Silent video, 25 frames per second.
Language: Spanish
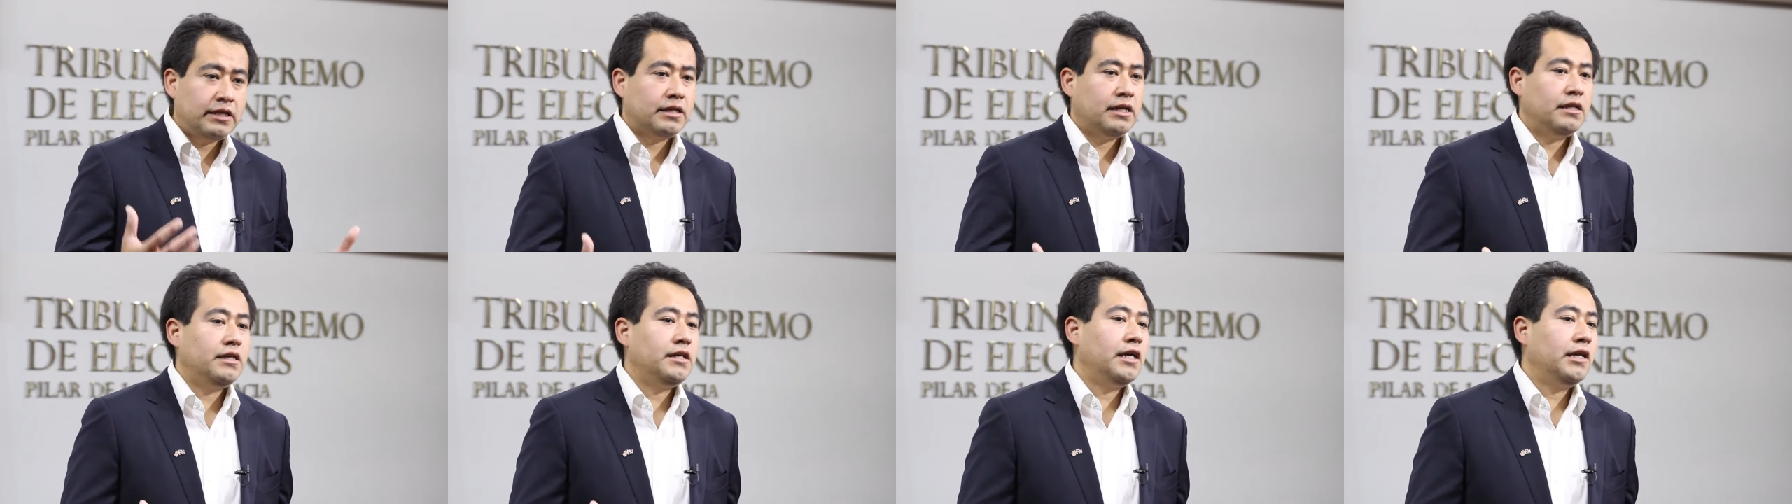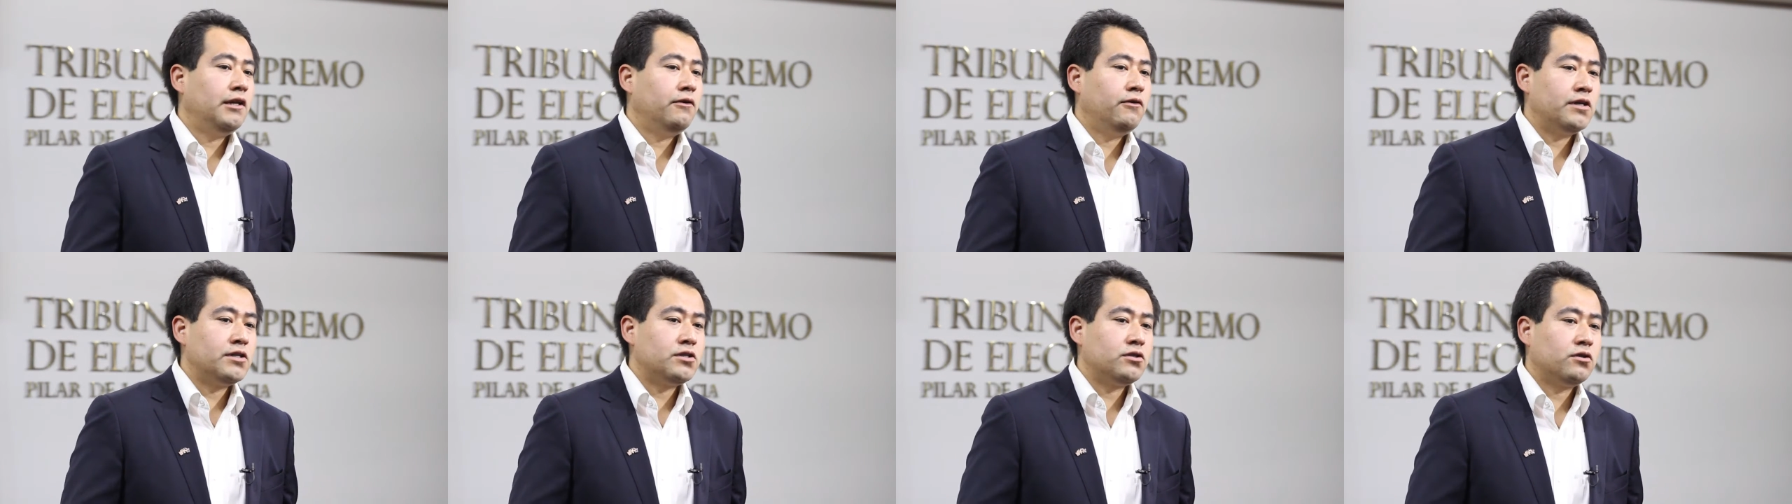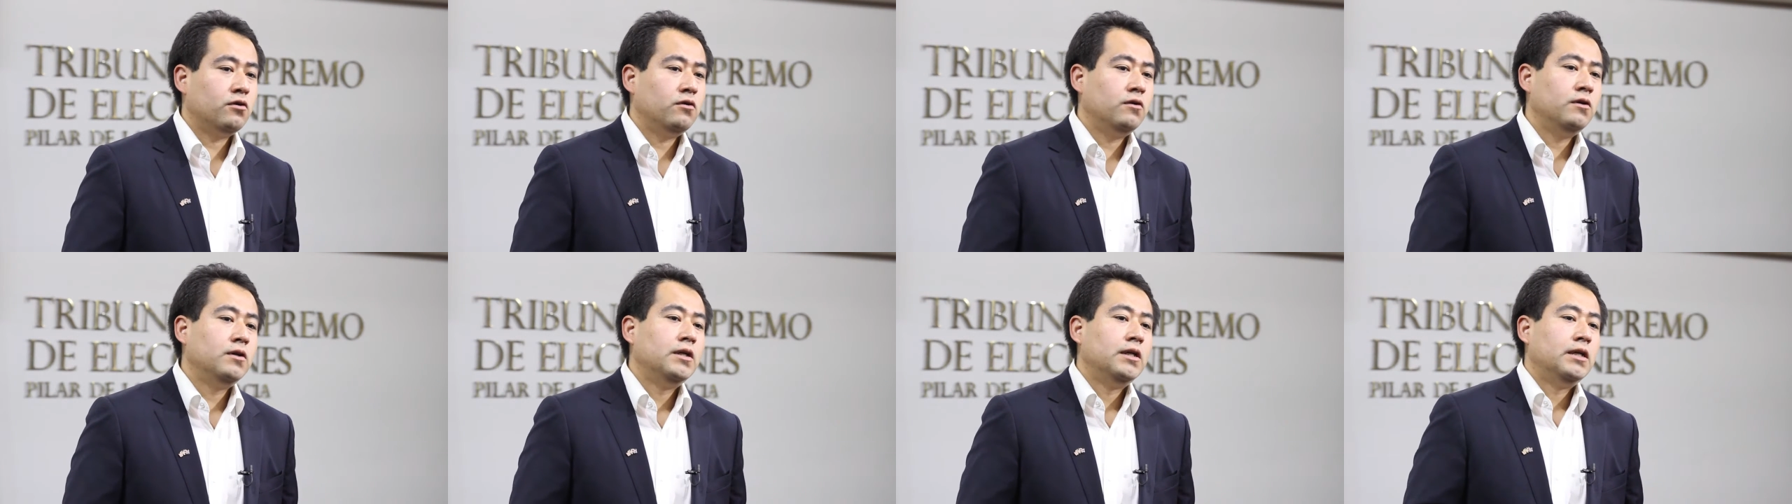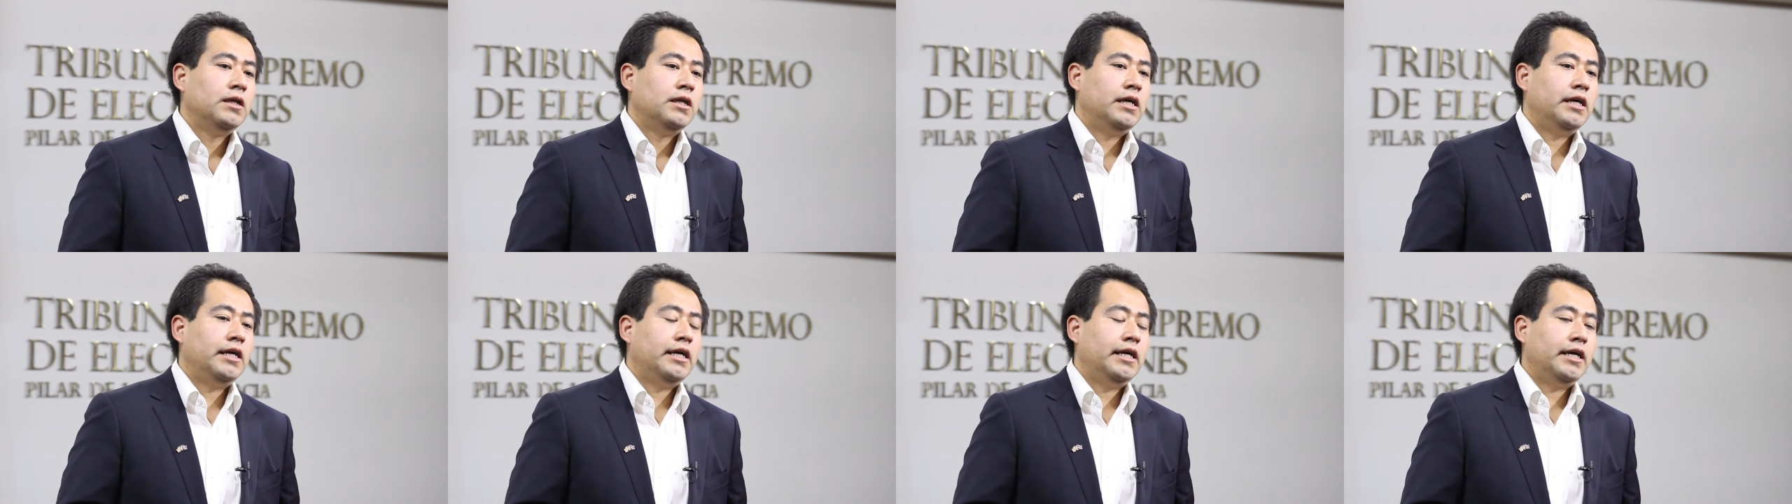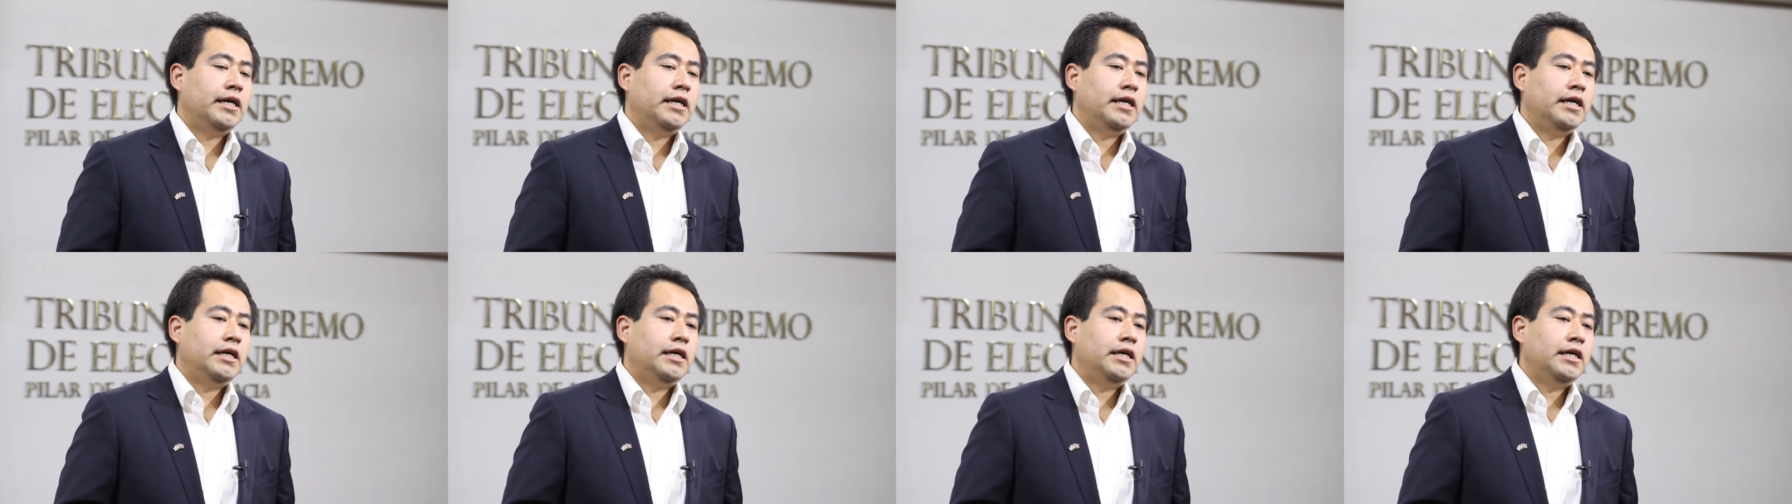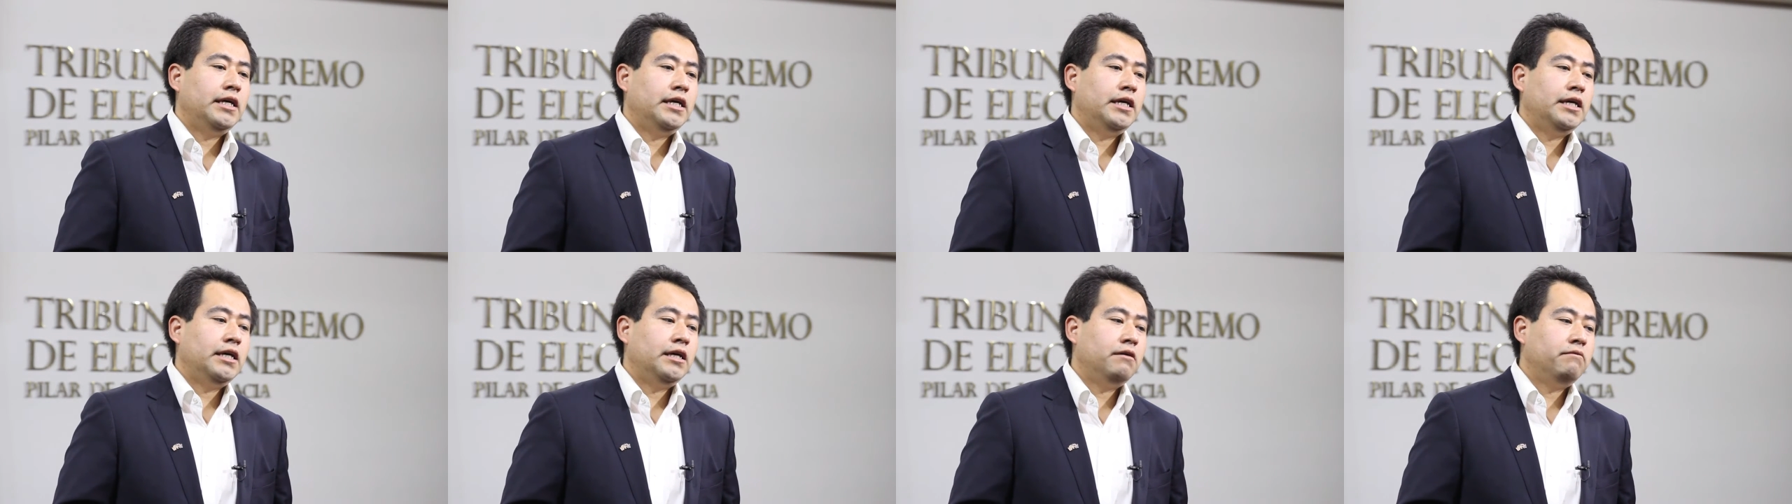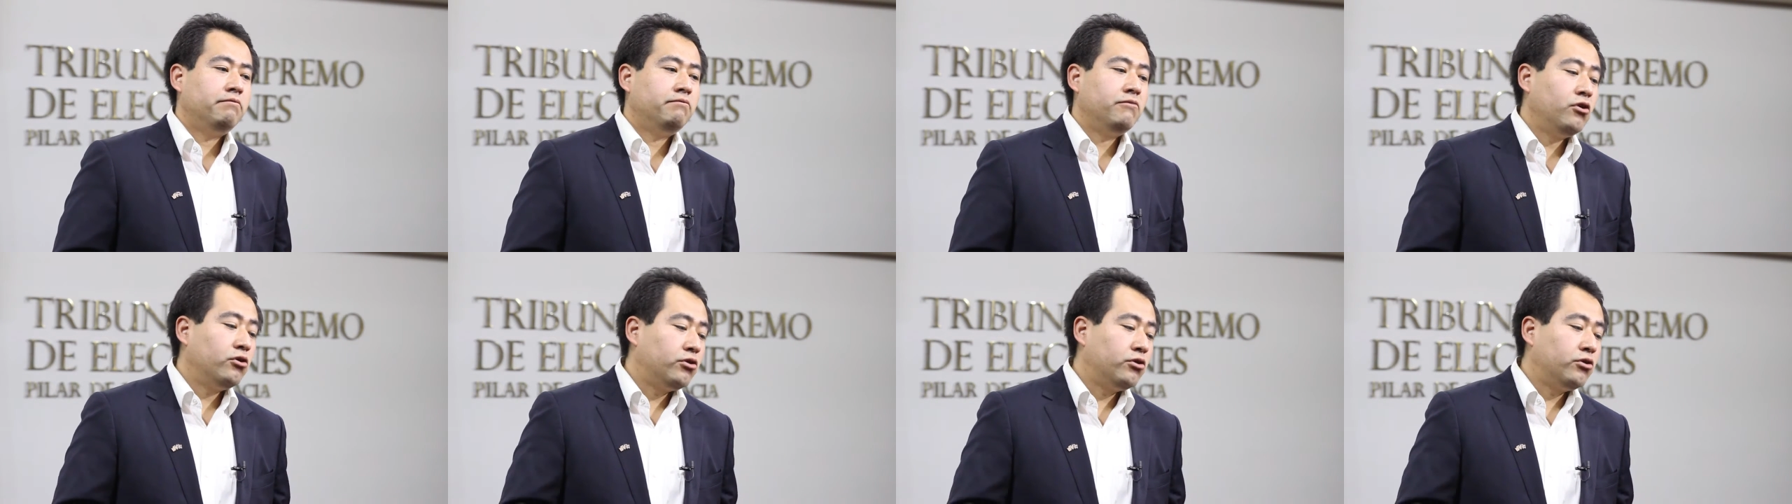entendiendo esto y,